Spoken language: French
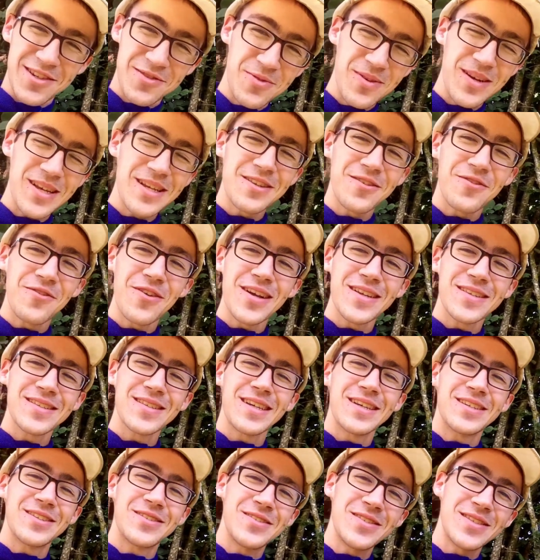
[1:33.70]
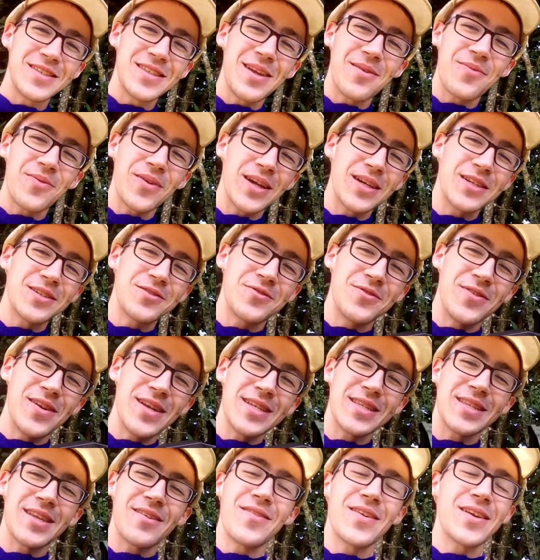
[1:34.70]
je vous laisse voir ça juste après, je vous
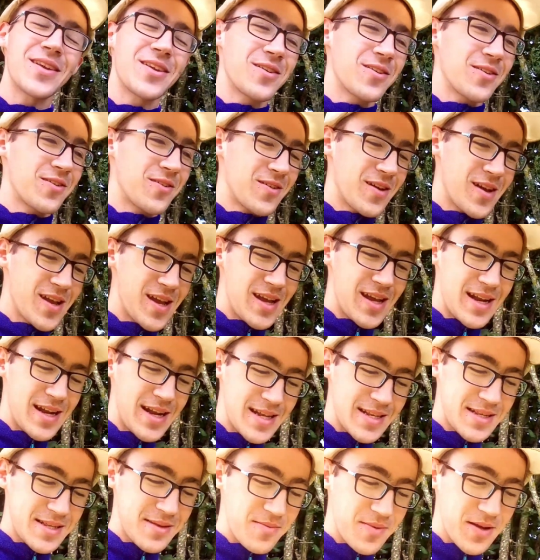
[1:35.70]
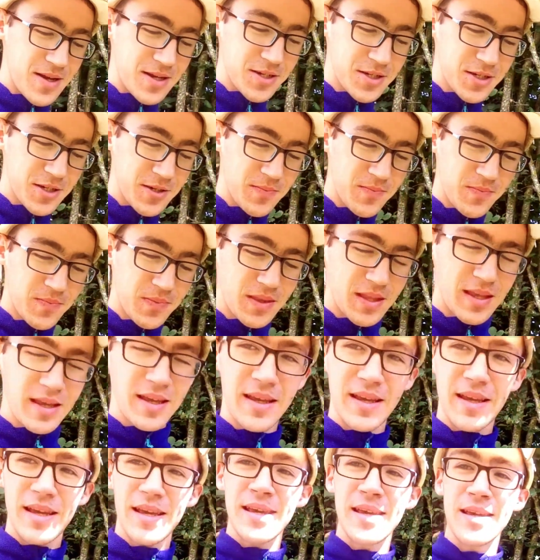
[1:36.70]
laisse avec euh, les images.
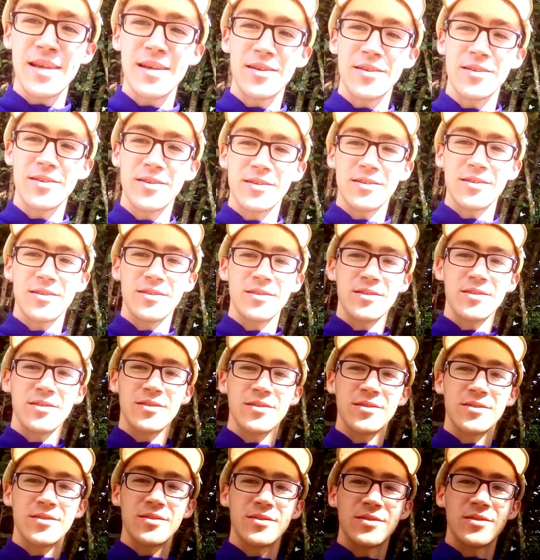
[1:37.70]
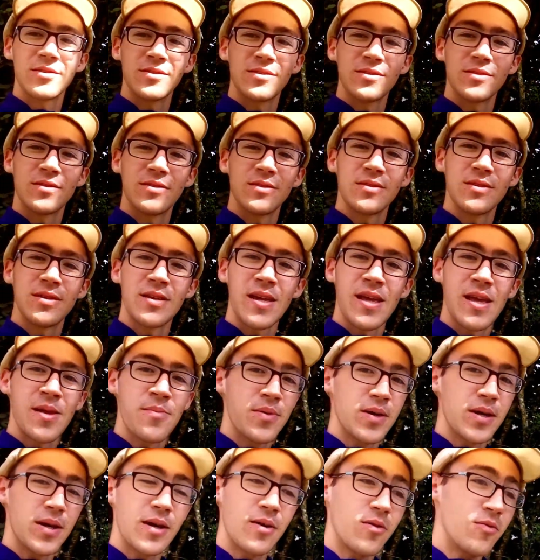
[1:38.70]
Et, euh, et
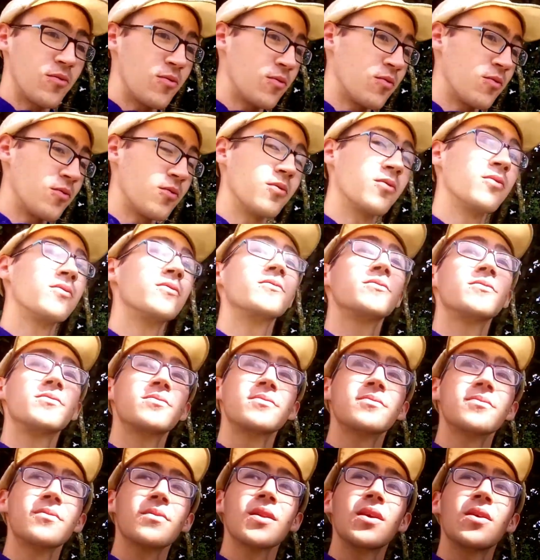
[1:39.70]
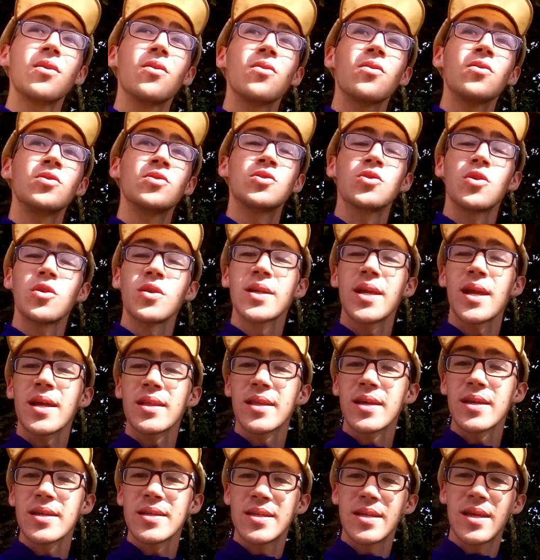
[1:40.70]
bah, je
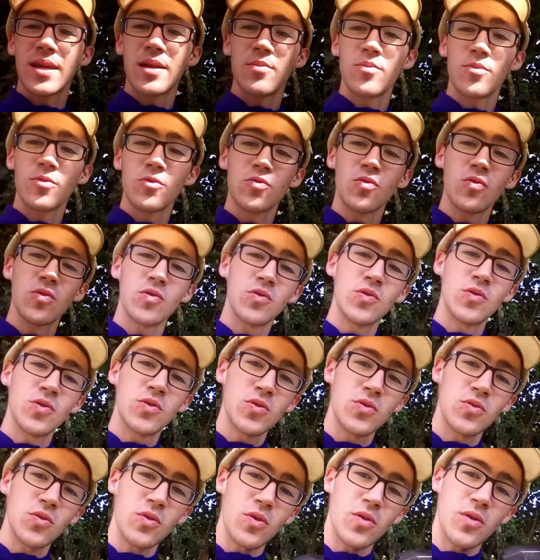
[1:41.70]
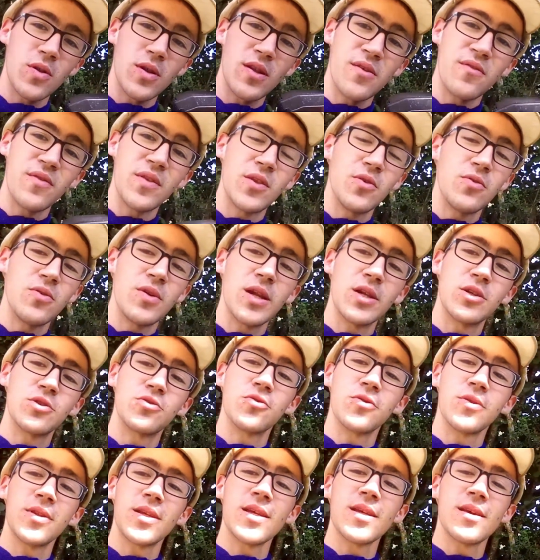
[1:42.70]
regarderai également sur les vidéos de la
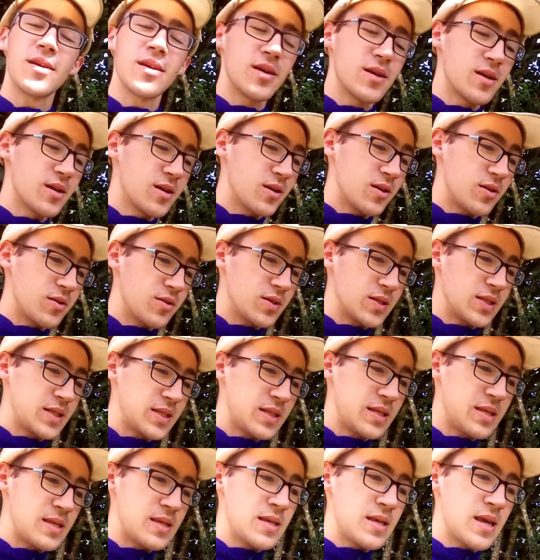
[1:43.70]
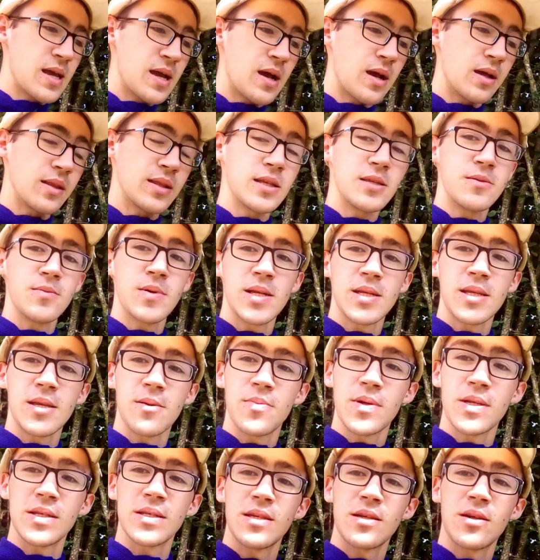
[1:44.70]
journée s'il y a un animal qui est
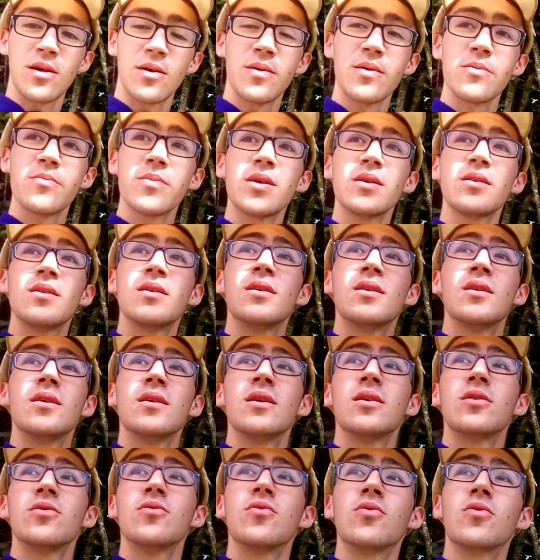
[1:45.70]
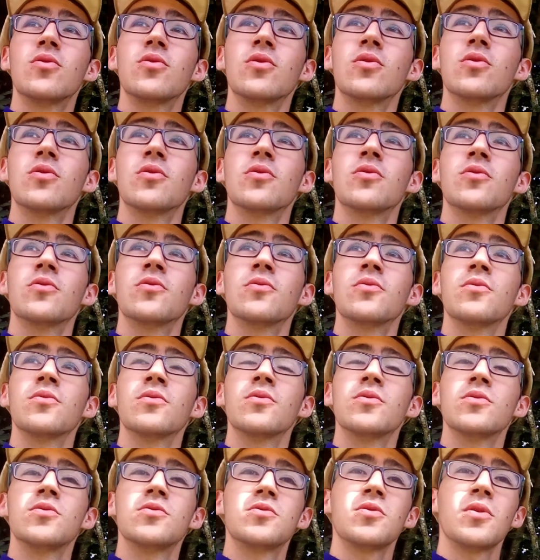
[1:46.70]
passé quand même. Hein. Donc
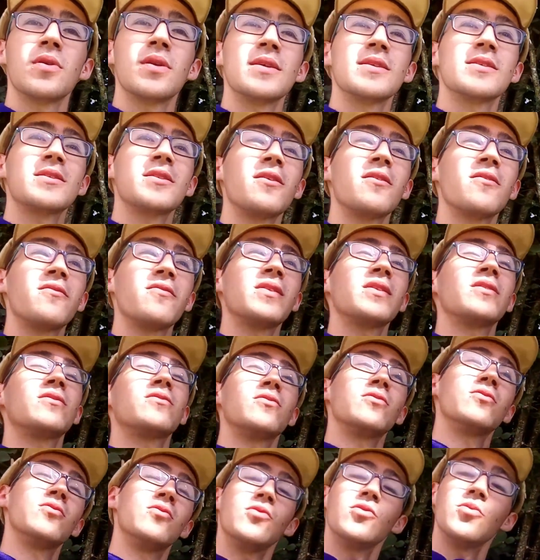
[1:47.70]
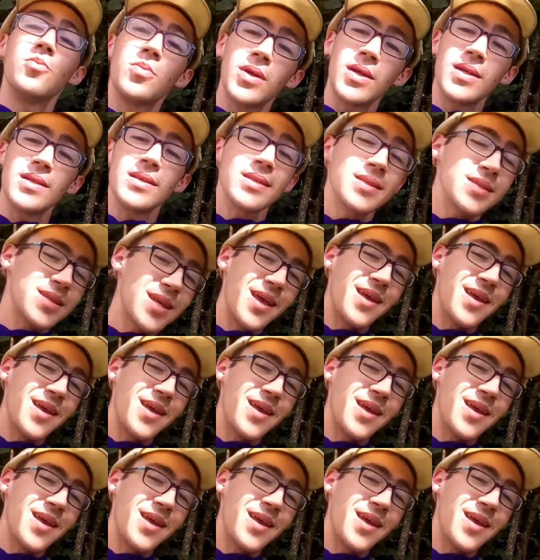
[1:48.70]
sur les 122 prises